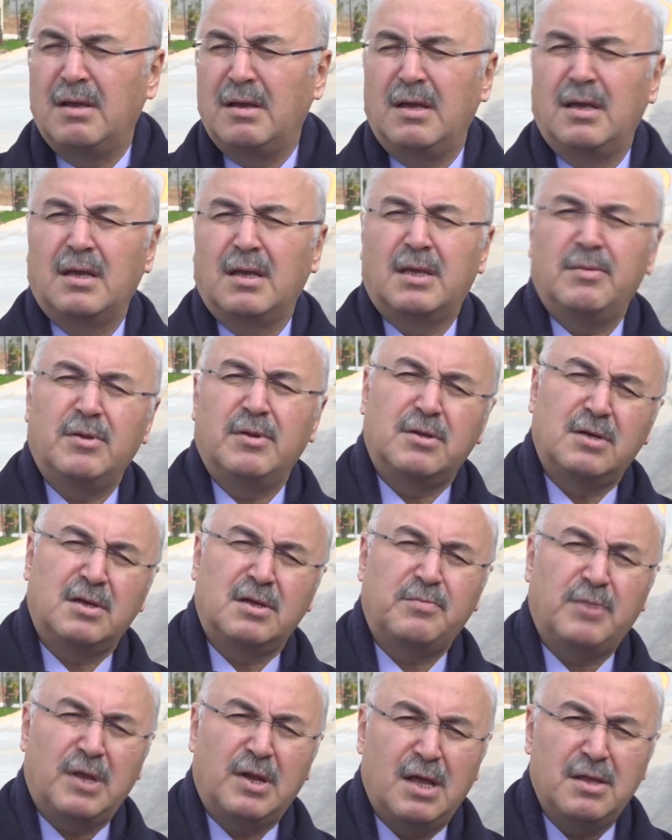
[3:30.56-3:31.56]
2040
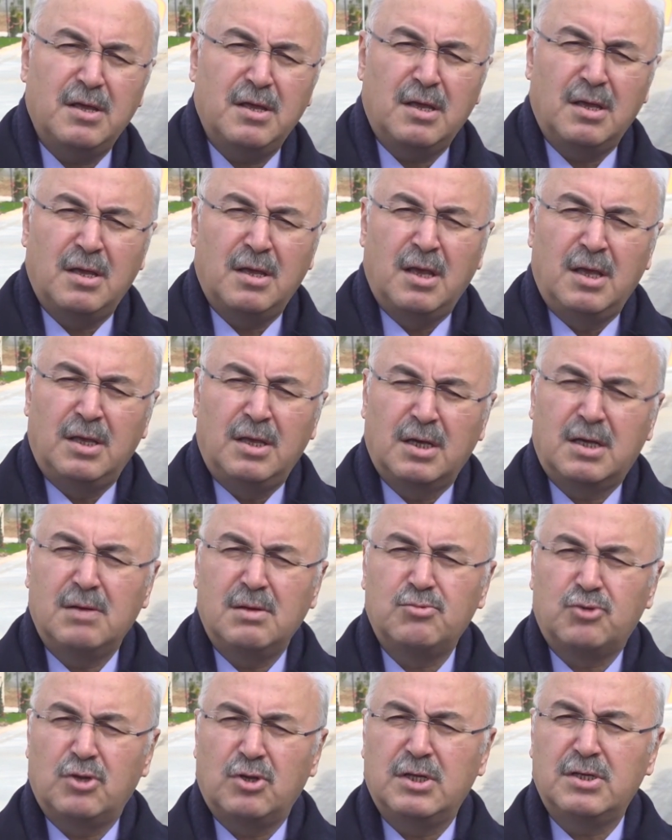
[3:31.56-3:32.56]
ee, binada
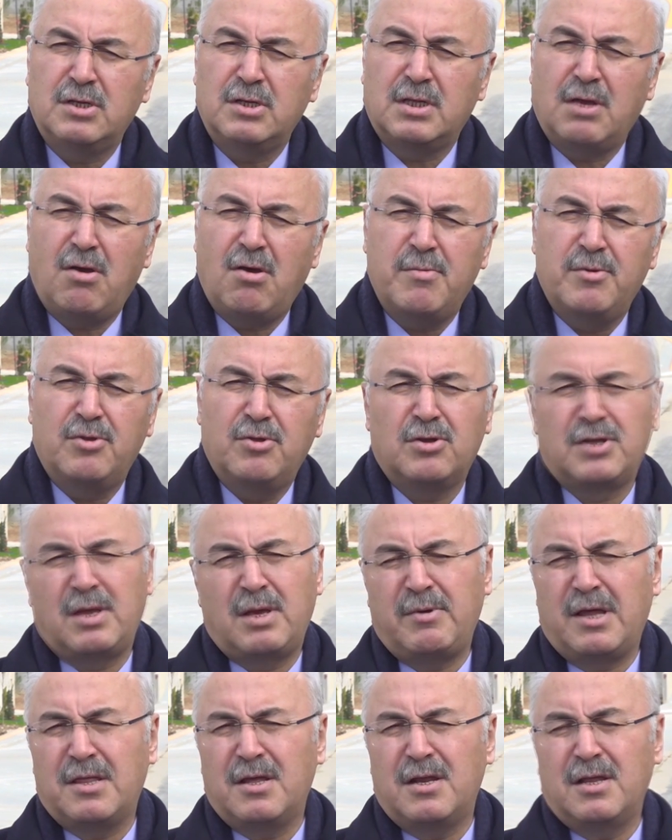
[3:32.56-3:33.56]
yıkım süreci devam ediyor.
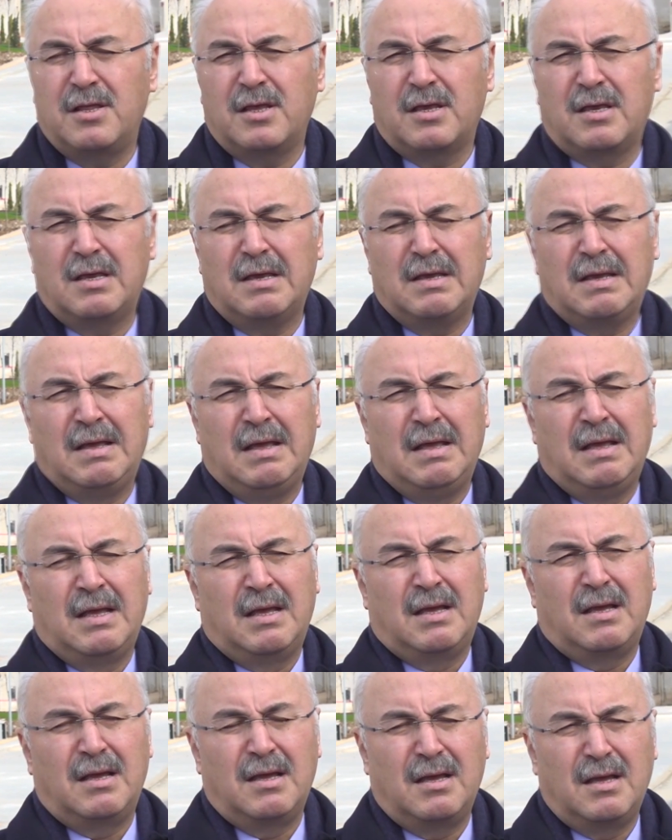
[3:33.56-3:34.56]
Tabii Adana'daki
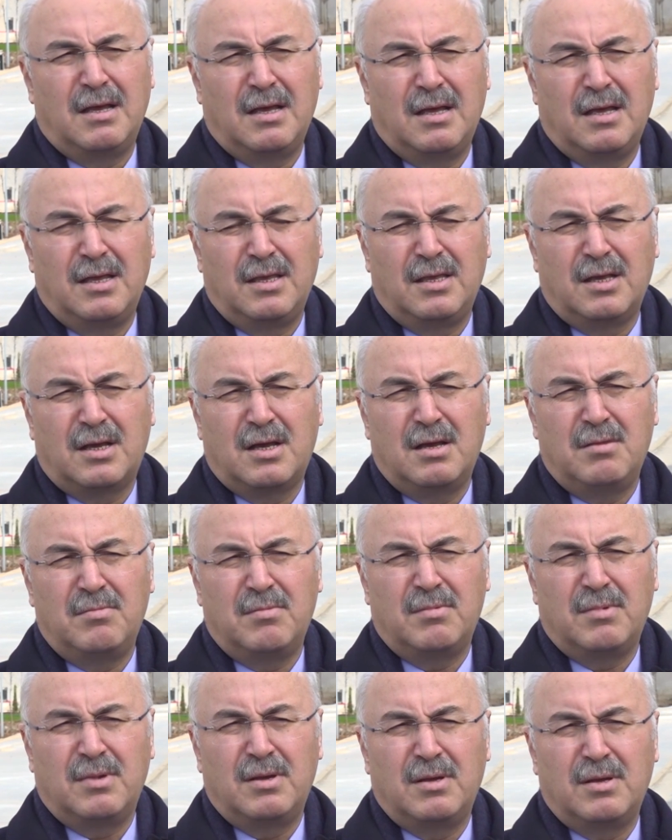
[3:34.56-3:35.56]
e,
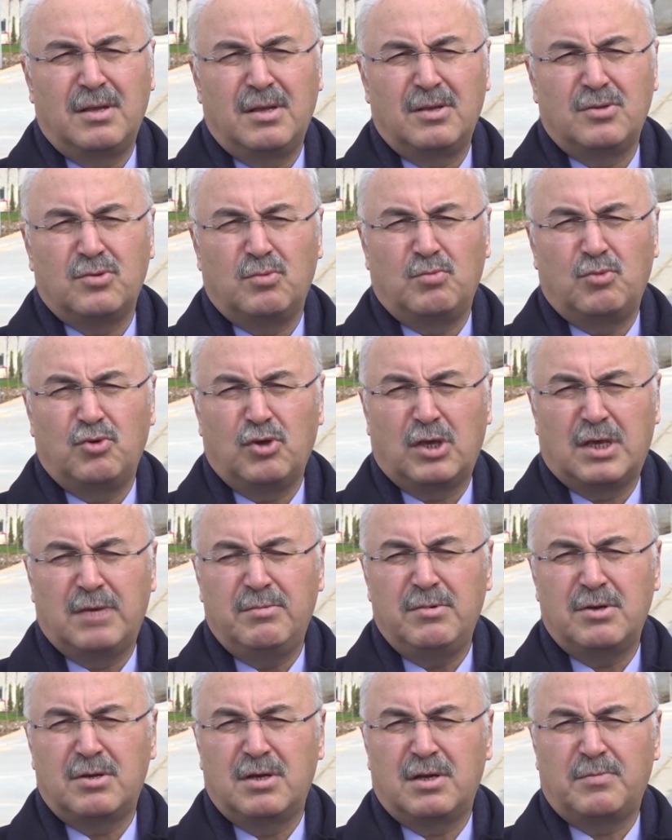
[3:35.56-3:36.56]
yıkım e, bu
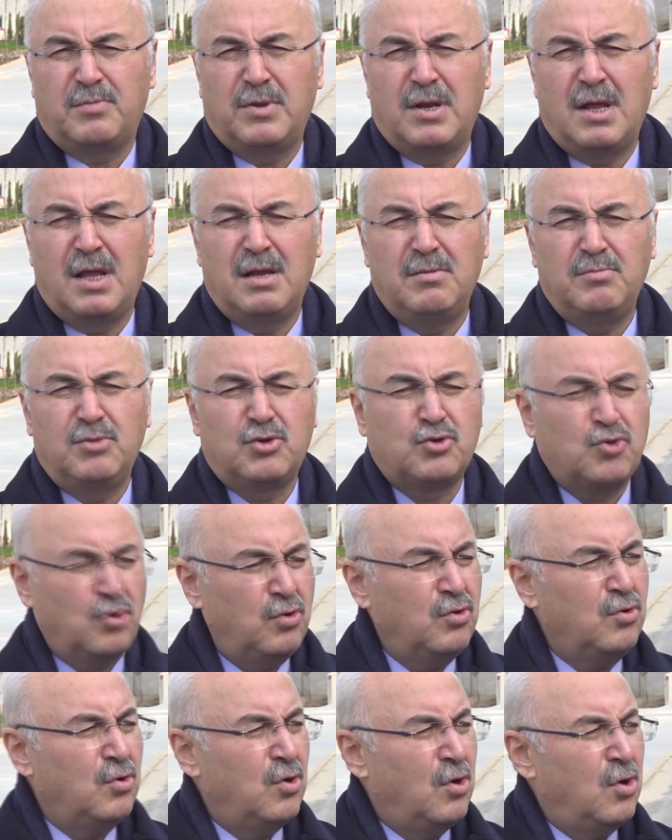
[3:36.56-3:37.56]
2040 binanın
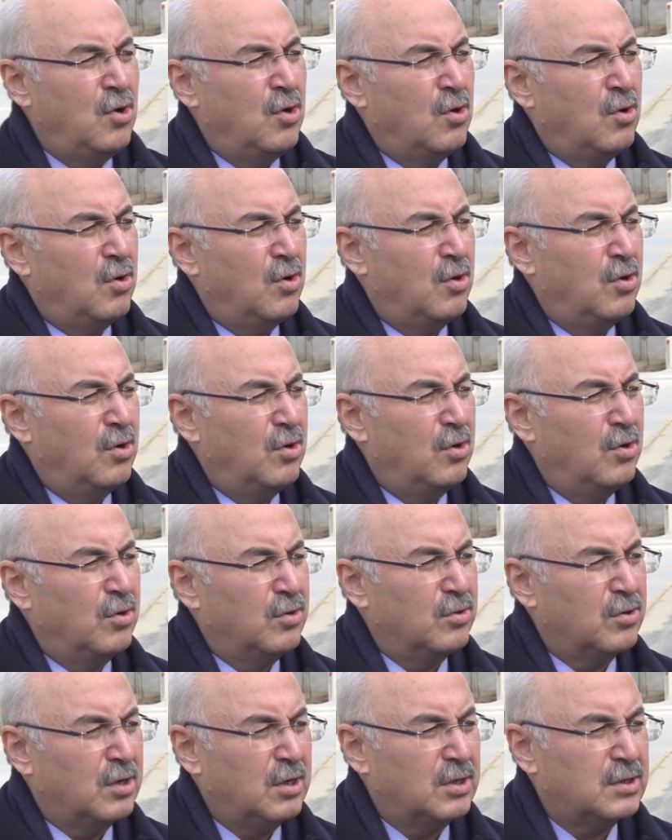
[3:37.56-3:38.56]
birçoğu
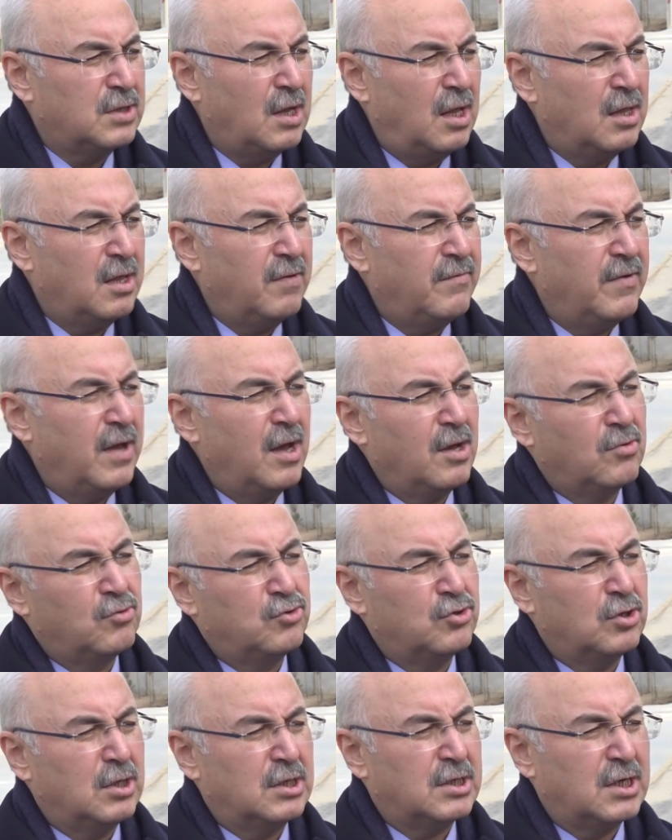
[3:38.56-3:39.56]
kırsalda veya
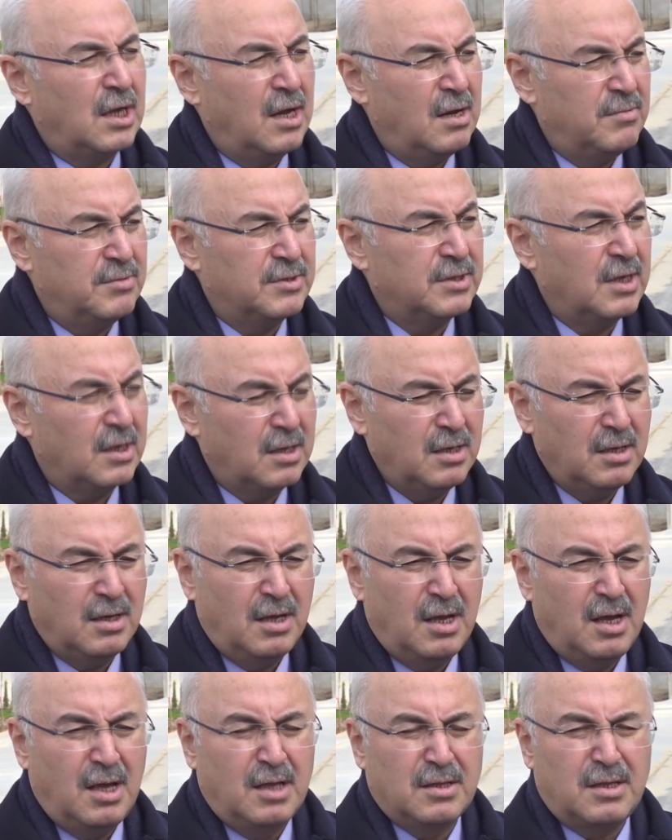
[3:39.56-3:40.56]
küçük ilçelerimizdeki
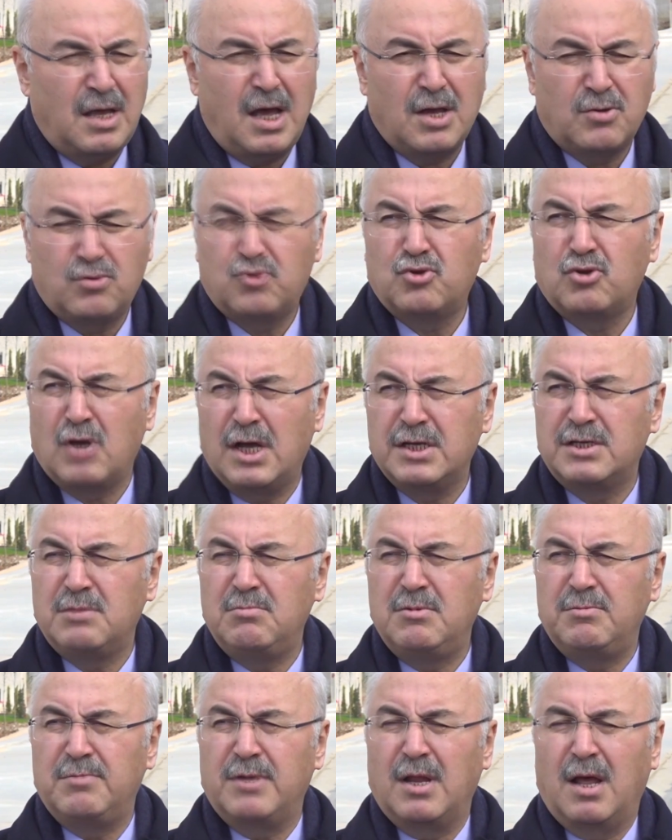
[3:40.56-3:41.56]
daha küçük
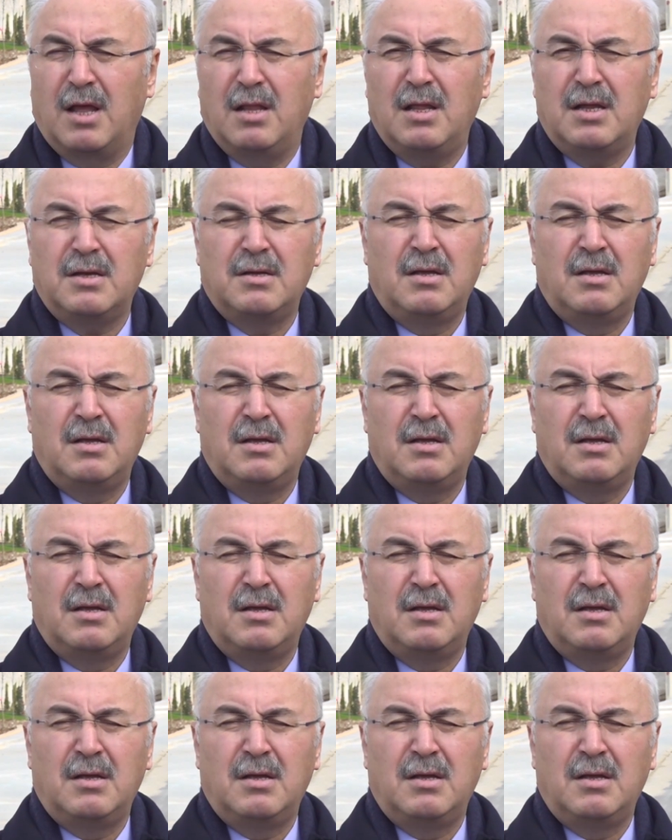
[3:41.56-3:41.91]
hacimli binalar